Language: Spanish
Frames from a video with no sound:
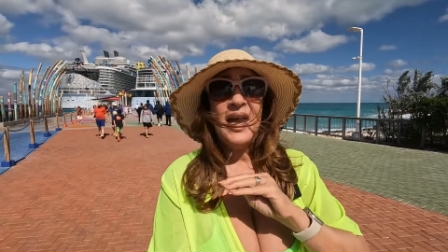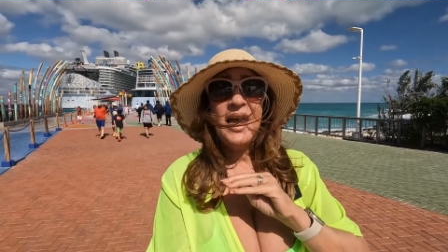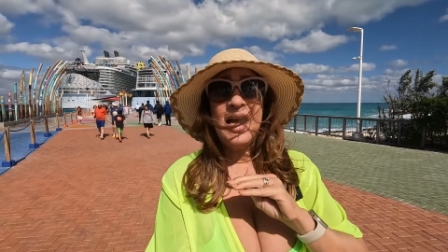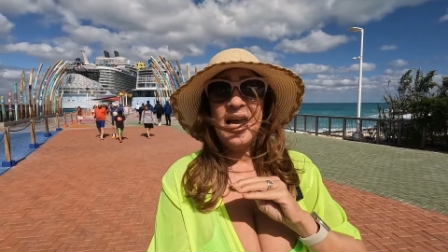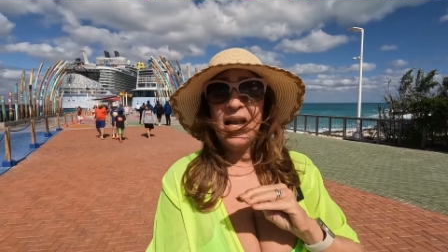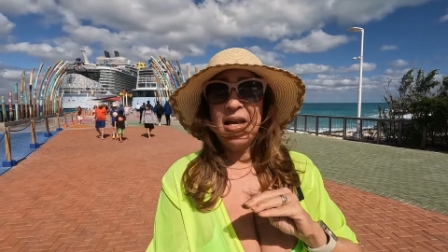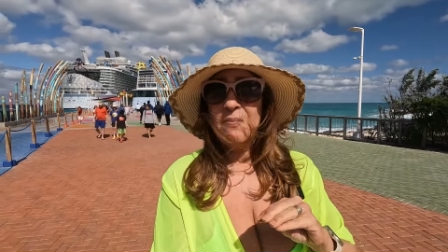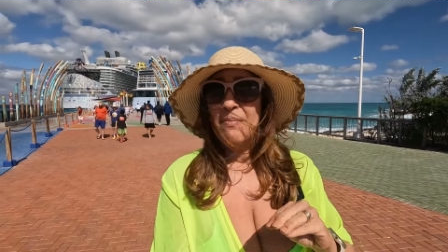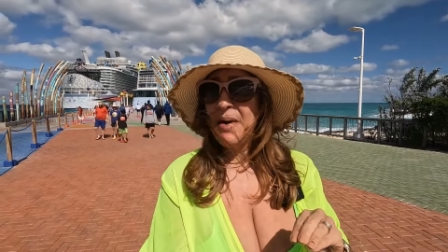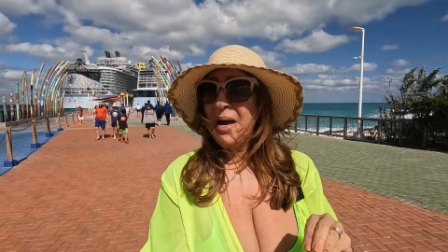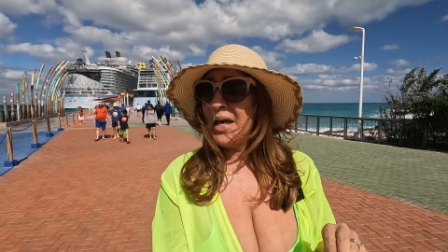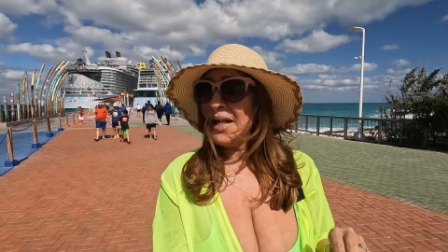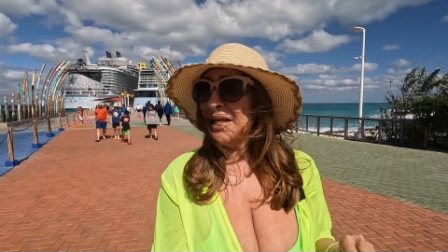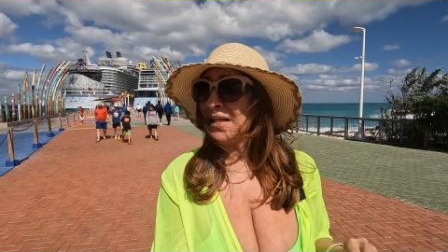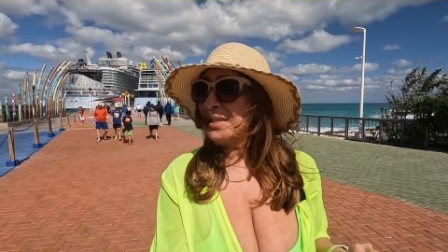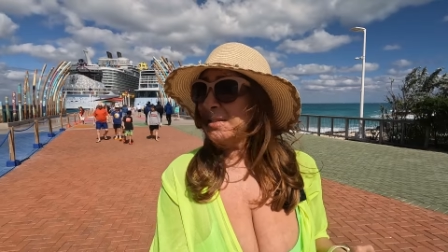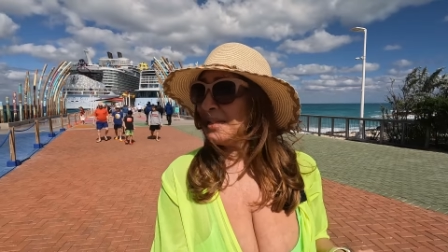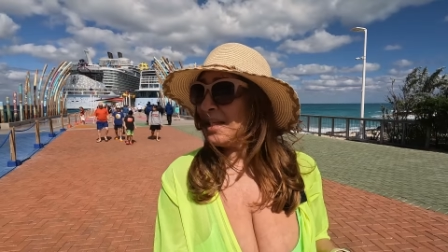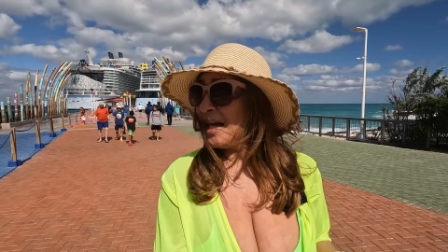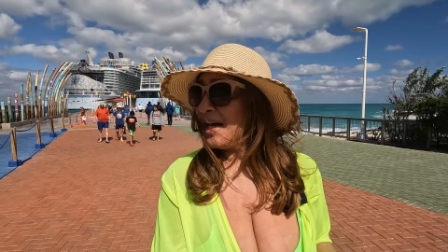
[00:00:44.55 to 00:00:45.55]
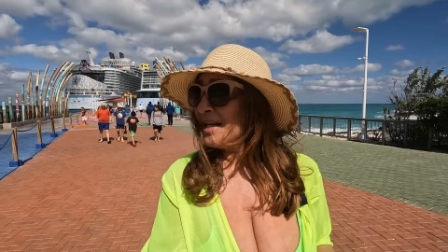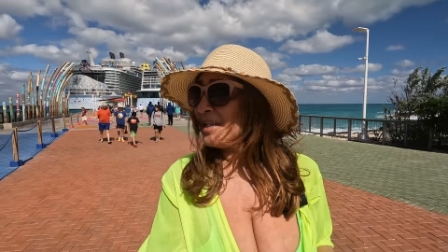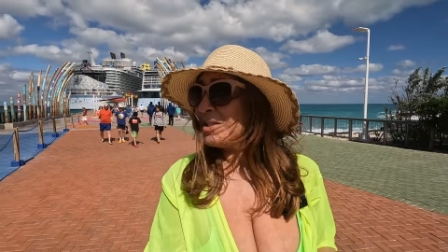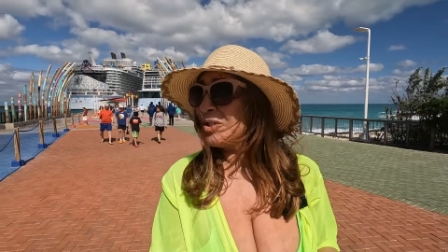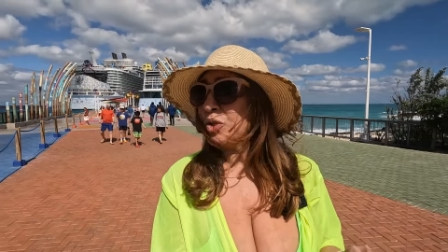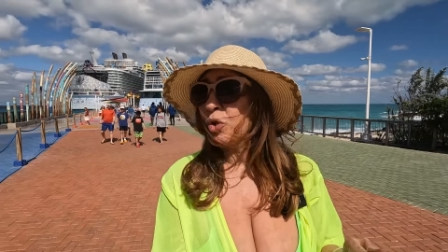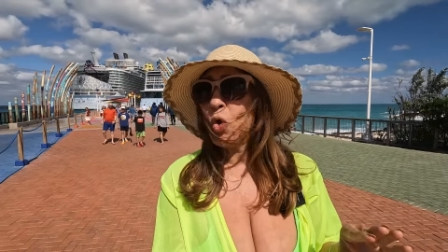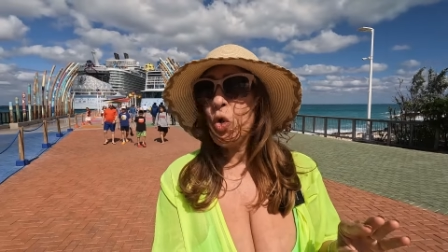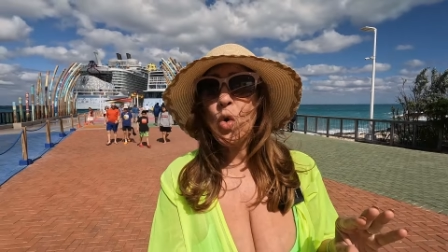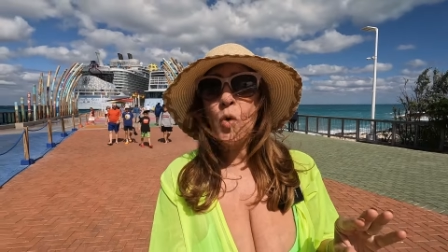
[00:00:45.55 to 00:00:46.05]
el mar está
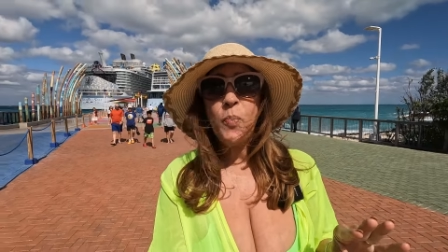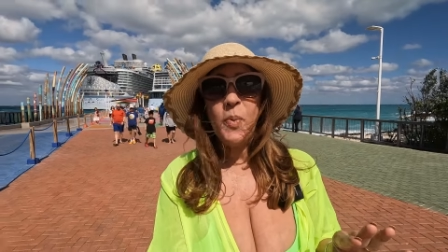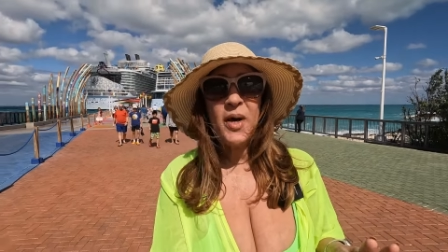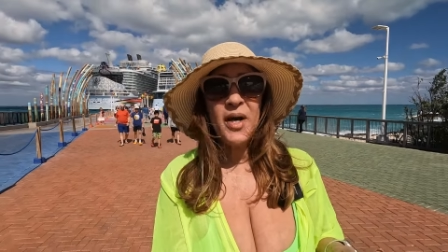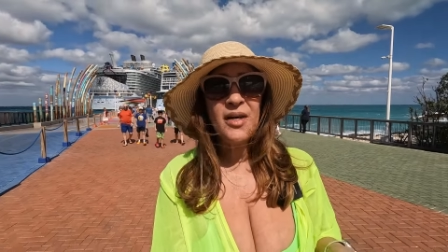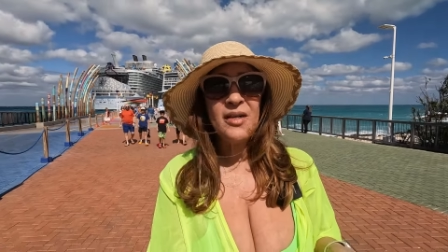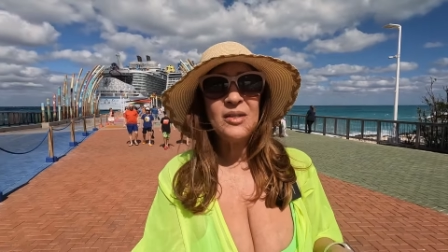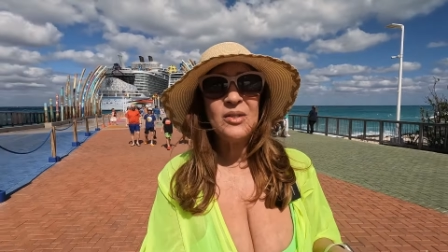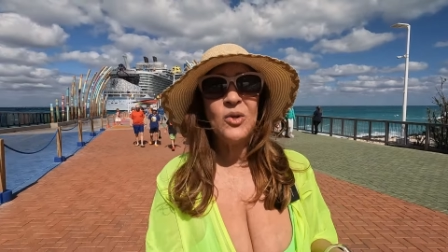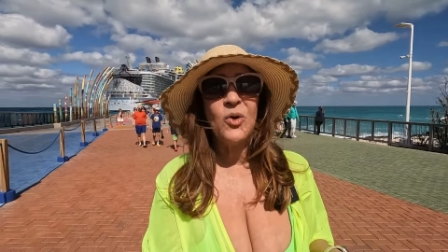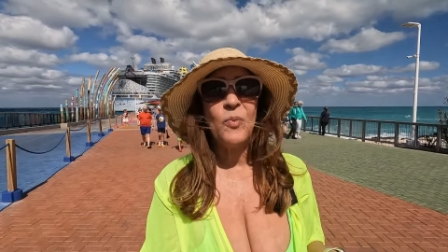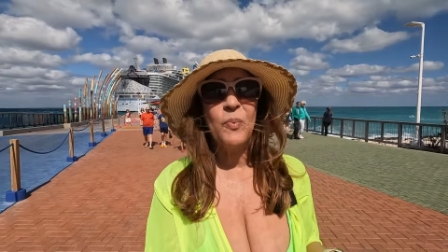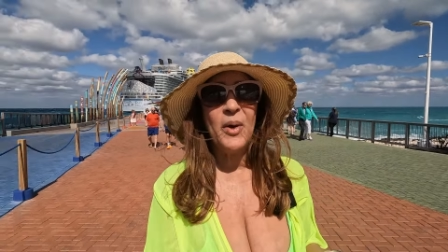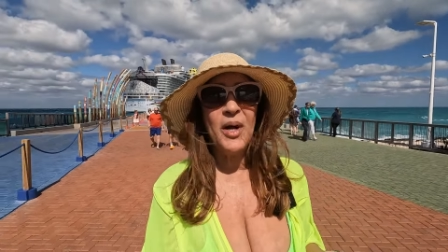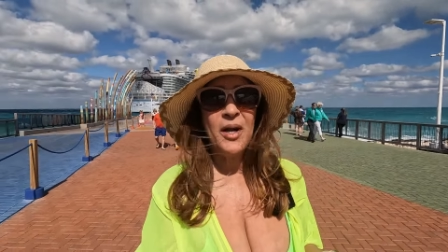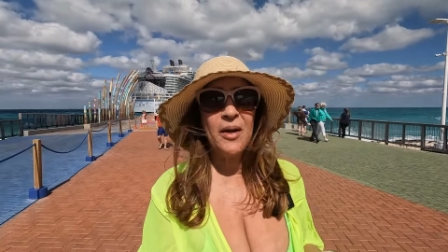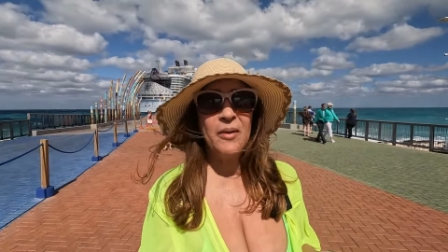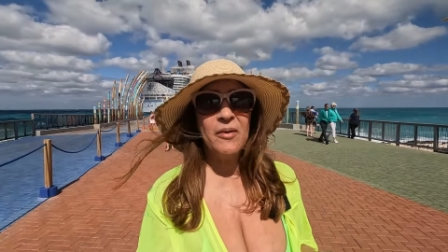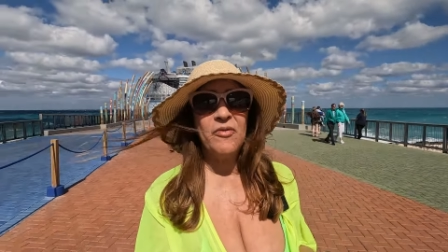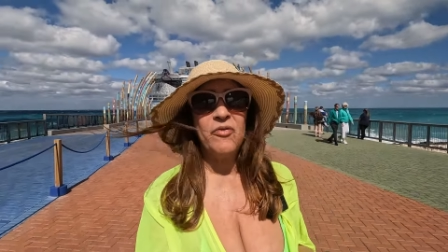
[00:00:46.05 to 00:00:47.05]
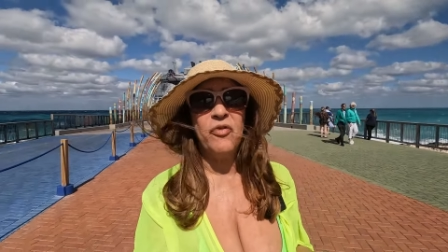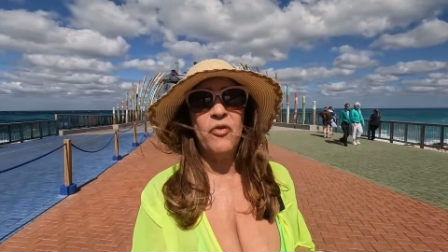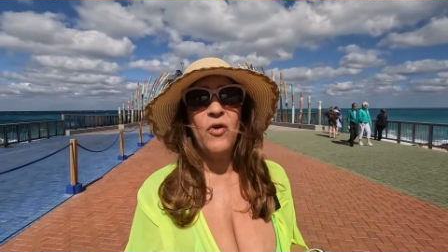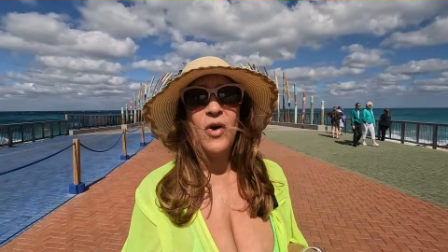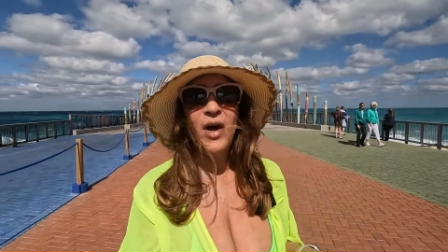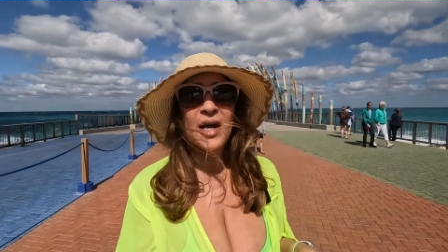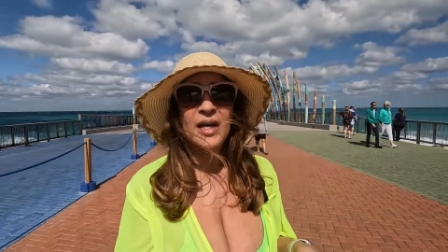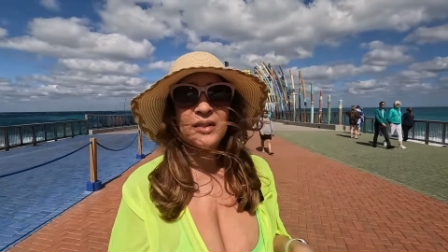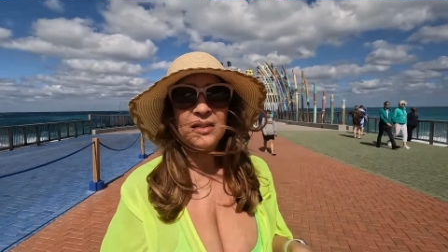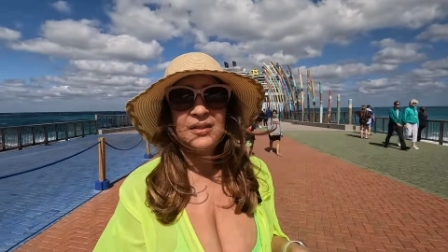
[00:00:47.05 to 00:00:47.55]
súper, súper
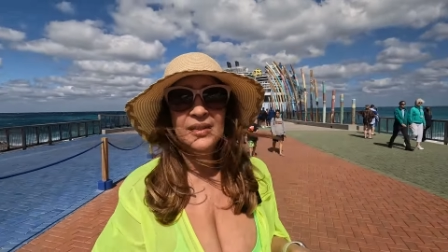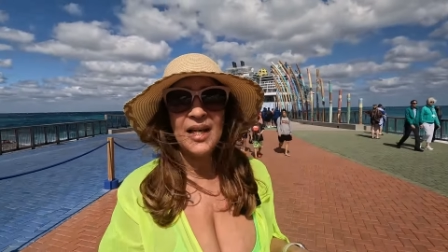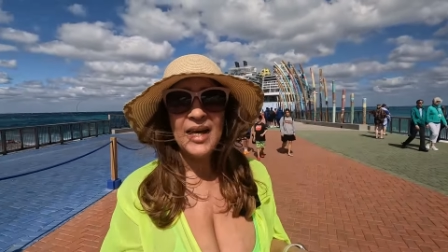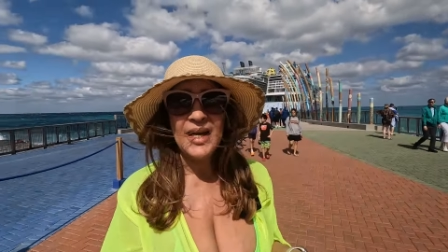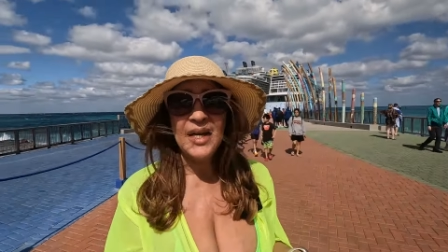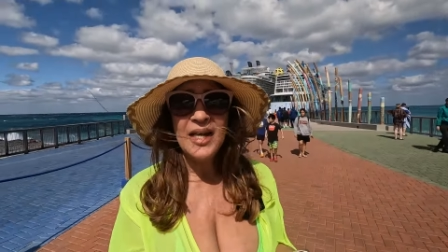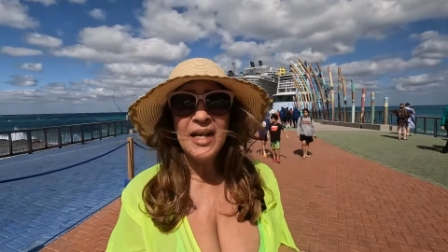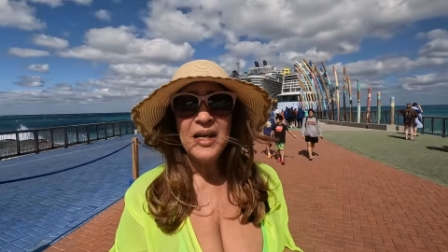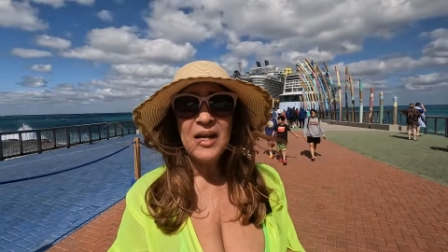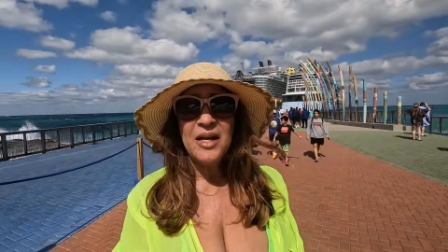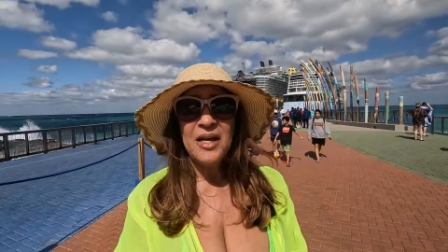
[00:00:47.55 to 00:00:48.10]
fuerte.